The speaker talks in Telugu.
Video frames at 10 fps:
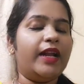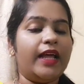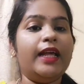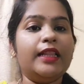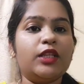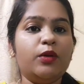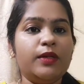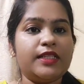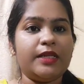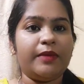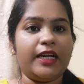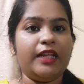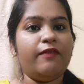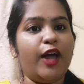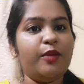మన హెల్త్ గోల్స్ని
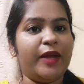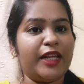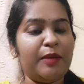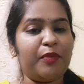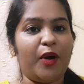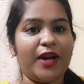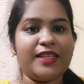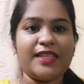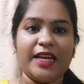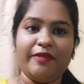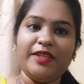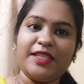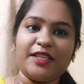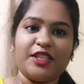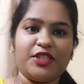బట్టి వాళ్ళు మనకి ప్రోడక్ట్స్ అనేవి
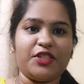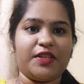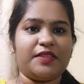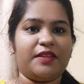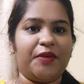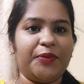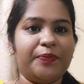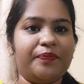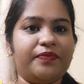సజెస్ట్ చేస్తారు